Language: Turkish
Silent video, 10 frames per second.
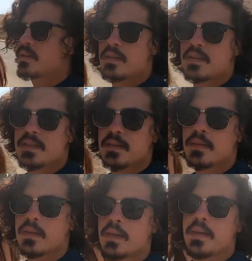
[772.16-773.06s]
herkes.
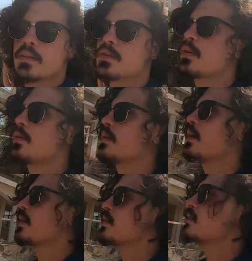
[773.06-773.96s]
Zor
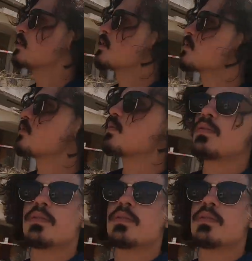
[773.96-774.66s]
ya gerçekten zor.